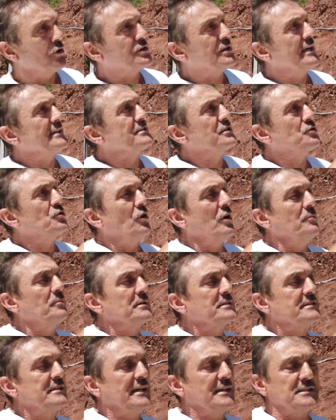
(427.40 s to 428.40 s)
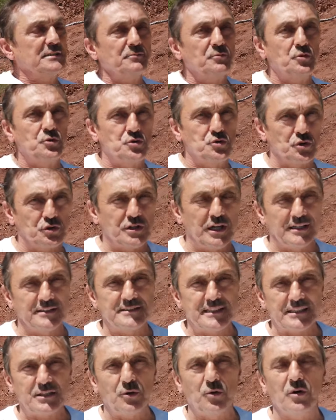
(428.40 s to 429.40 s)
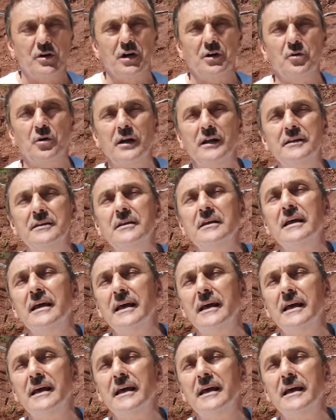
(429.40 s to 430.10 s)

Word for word: çok tanzikli olması lazım. Küçük tanzik de o karı oran